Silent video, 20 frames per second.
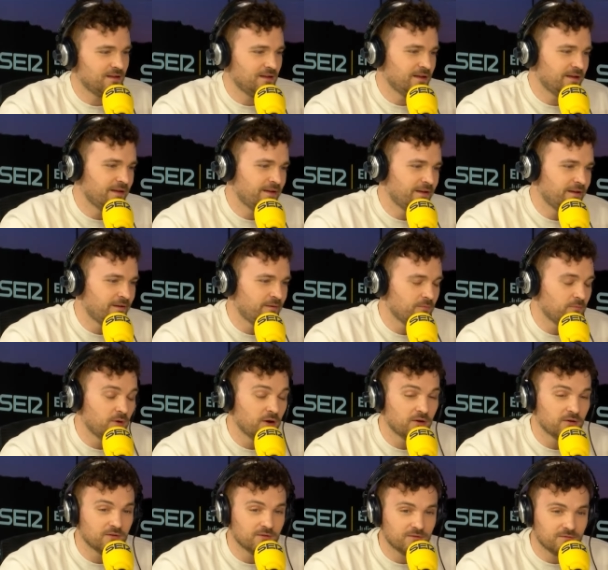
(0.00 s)
Eh,
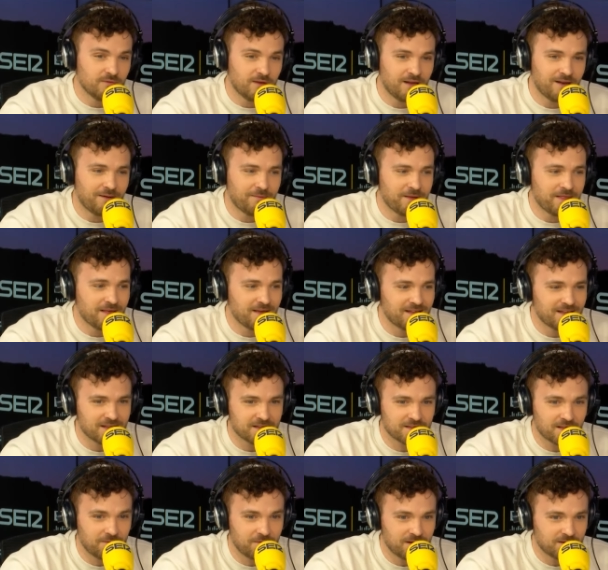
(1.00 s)
bueno, en la vida hay que
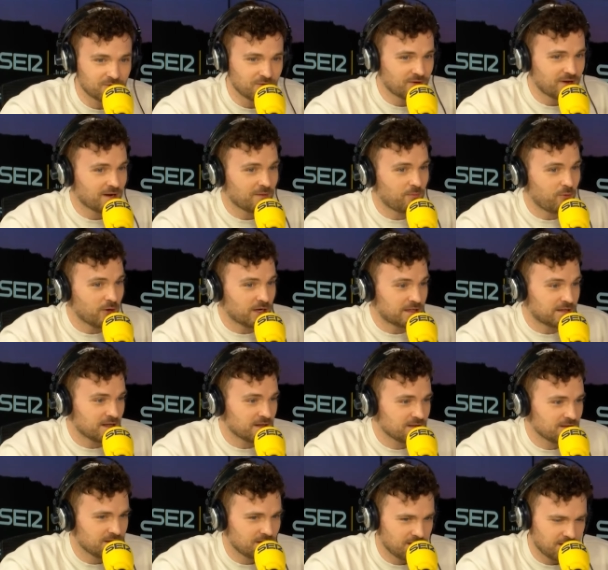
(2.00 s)
saber tocar
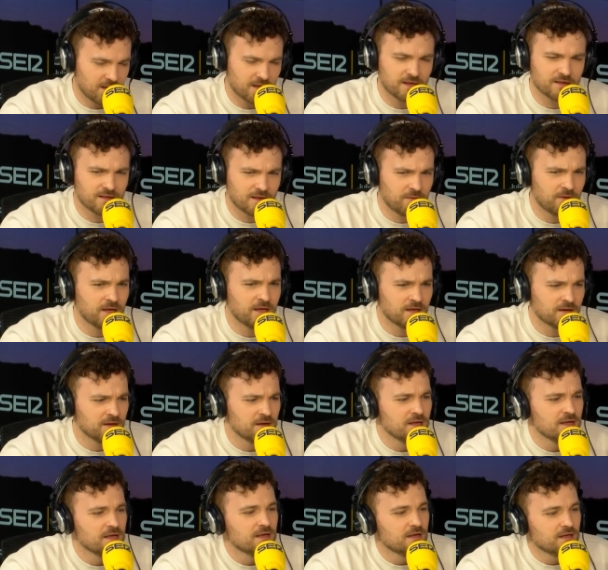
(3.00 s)
puertas y hay que saber
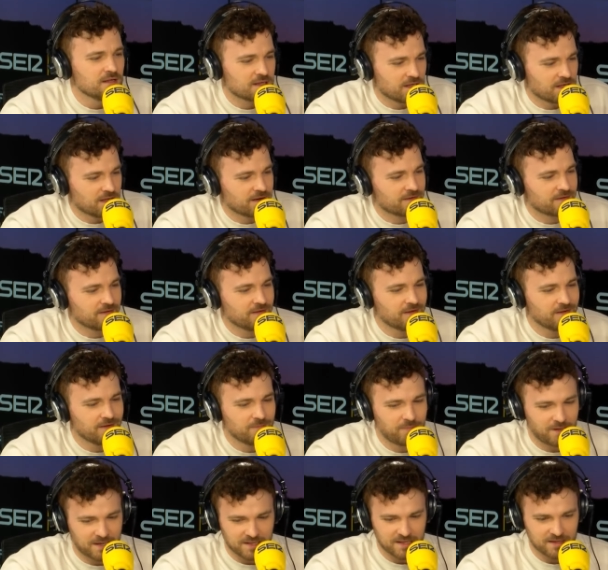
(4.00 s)
ser eh,
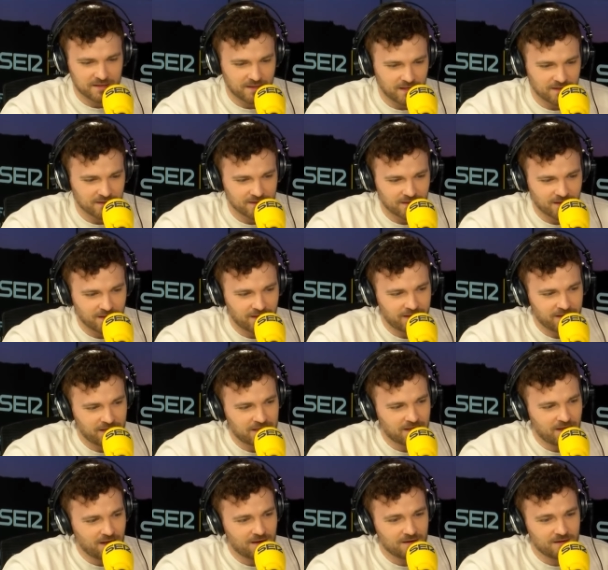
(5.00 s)
persistente y
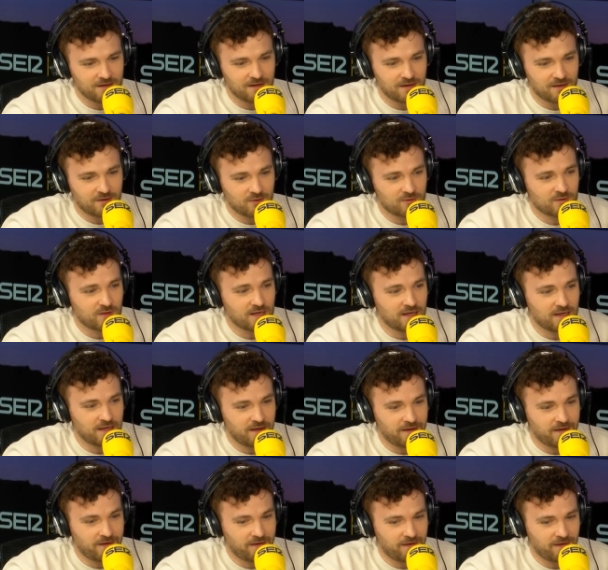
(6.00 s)
tal, cosa
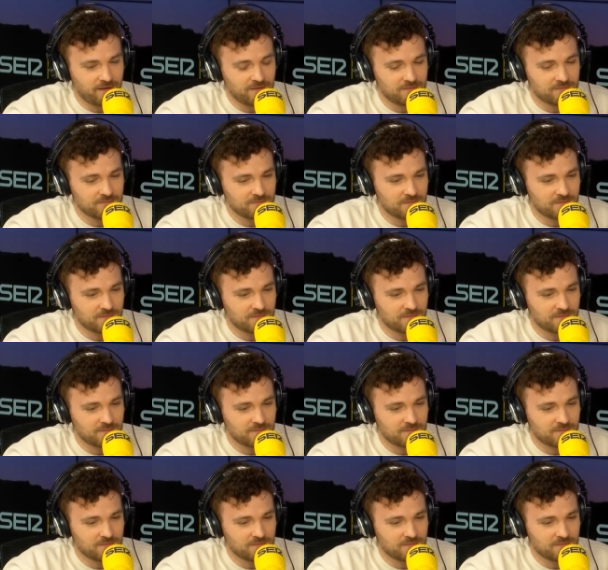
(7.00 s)
que,